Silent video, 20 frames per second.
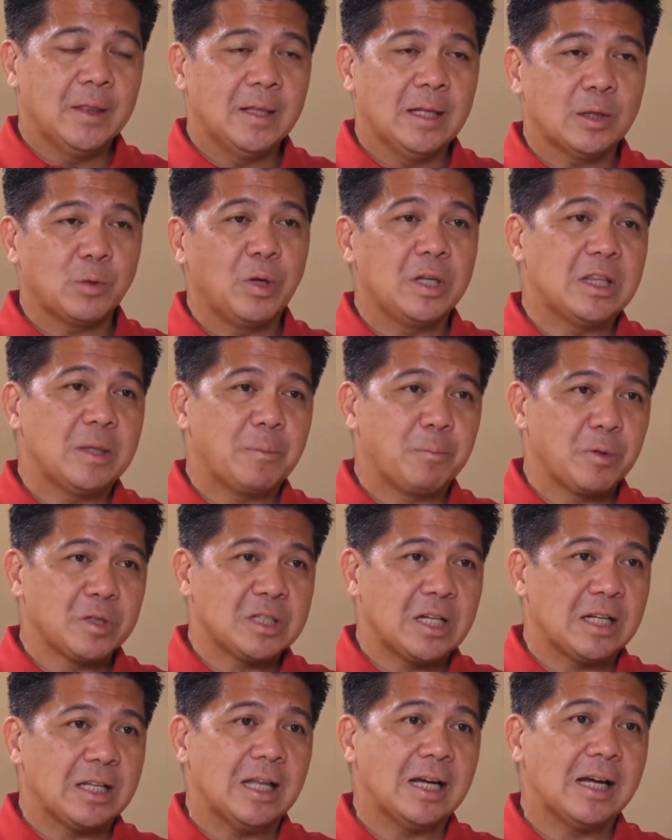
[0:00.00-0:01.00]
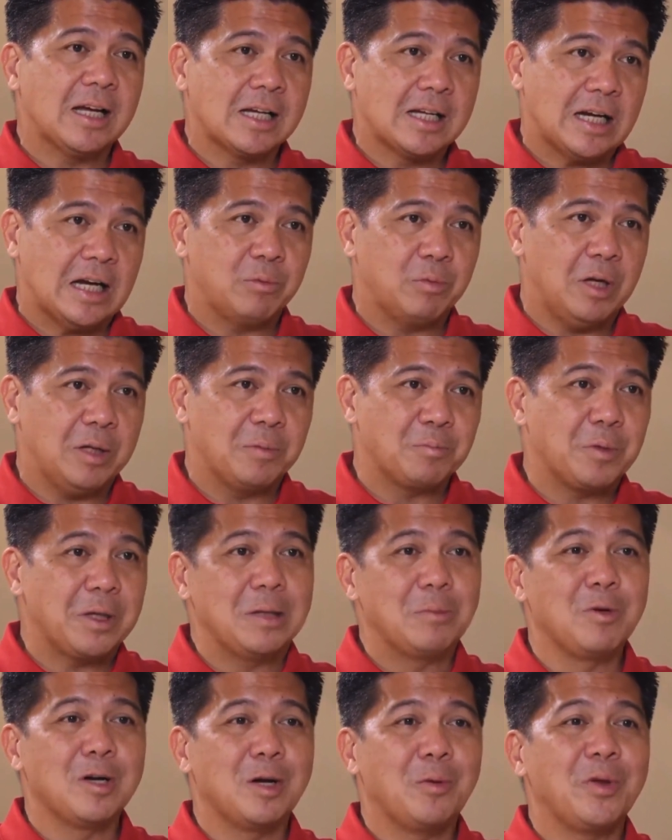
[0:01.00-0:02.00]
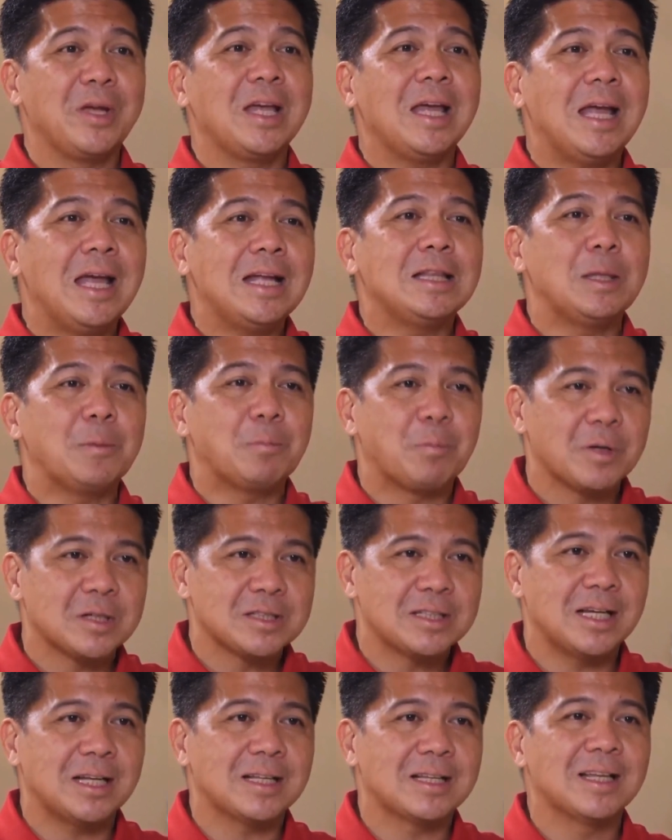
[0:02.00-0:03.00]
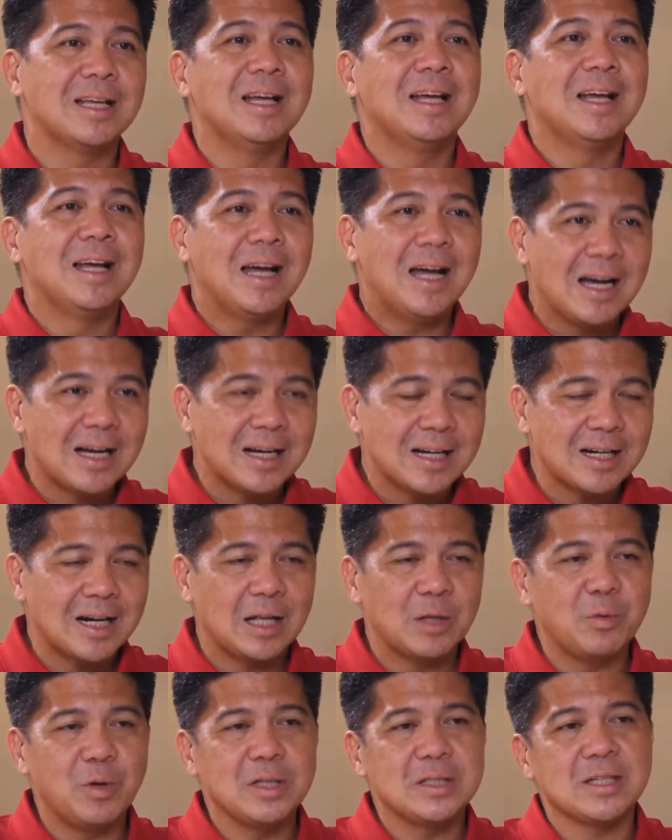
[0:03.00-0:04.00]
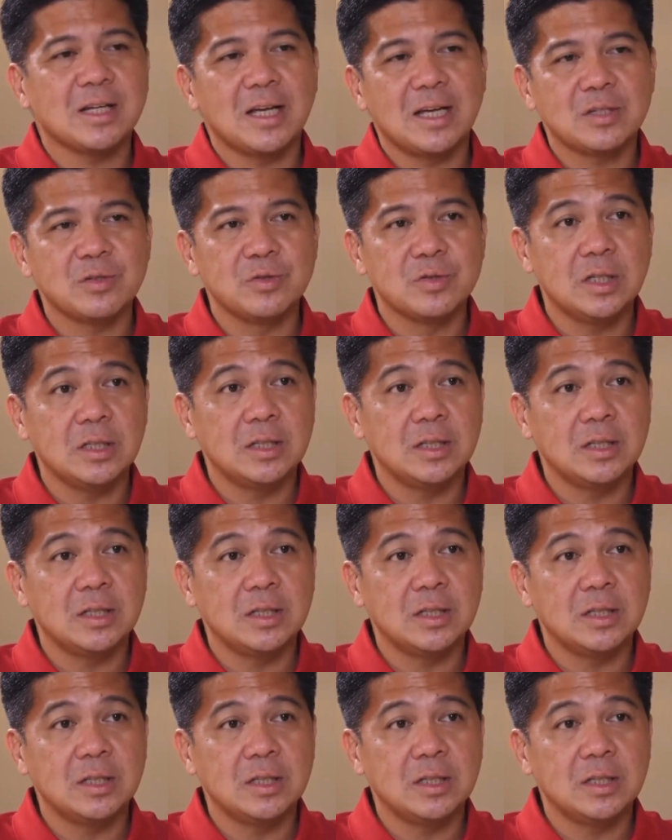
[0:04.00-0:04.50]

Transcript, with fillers: na 20% lang ang graduate. Pwede mong gawing 80% ang graduate sa Quezon